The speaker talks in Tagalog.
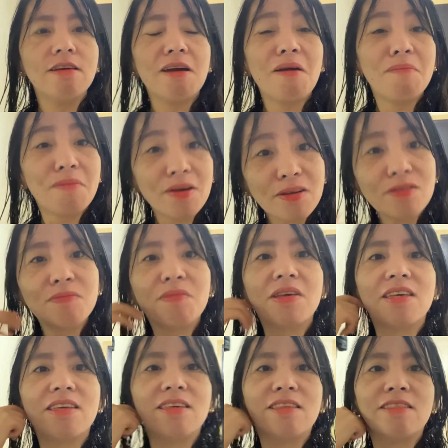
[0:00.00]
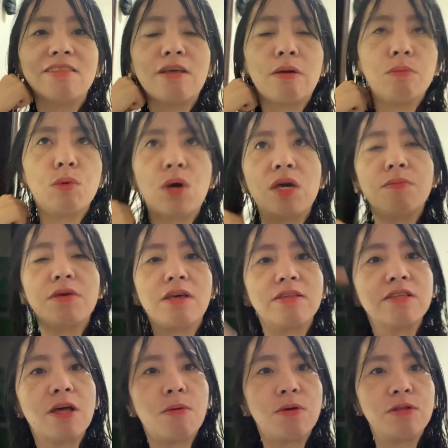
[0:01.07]
apartment. Ang buhay may
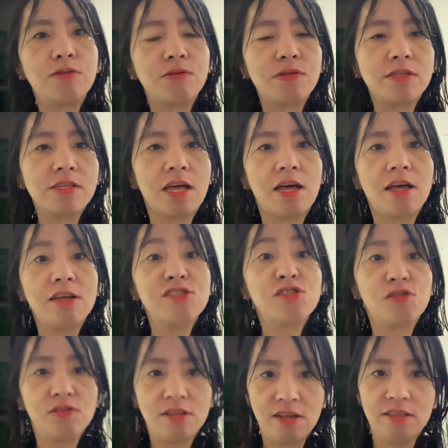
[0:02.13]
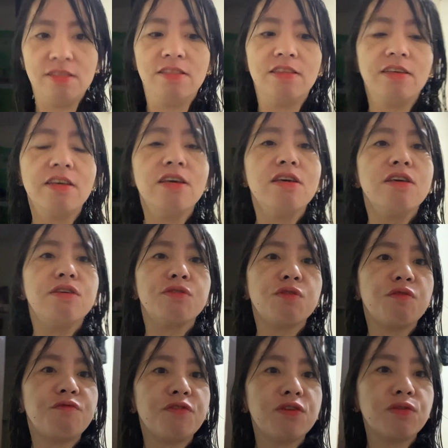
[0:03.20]
asawa sa Shodan.
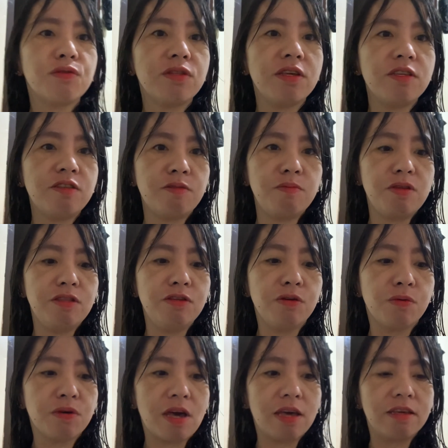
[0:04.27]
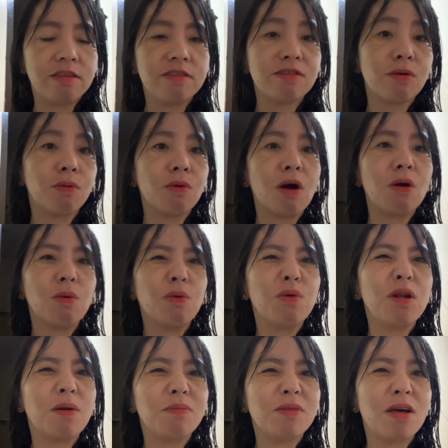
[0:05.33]
So for today's video guys, so ang
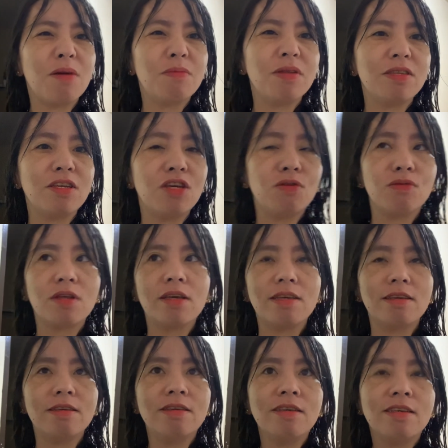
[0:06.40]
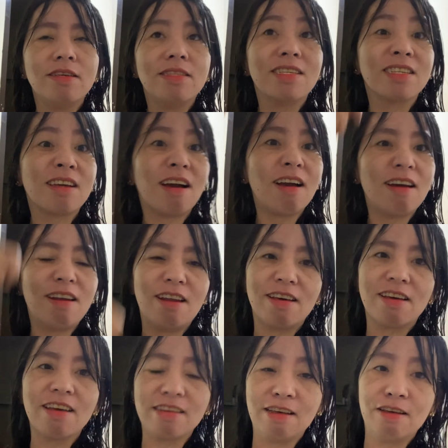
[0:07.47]
ulam namin ngayon ay
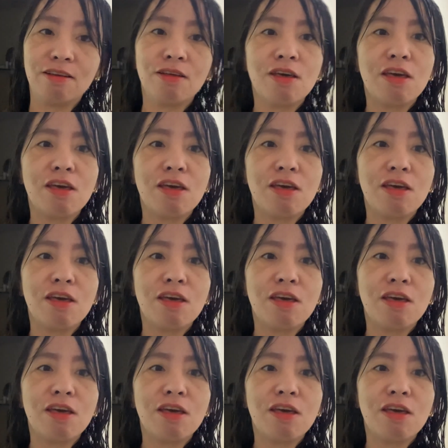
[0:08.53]
nagkakalaga ng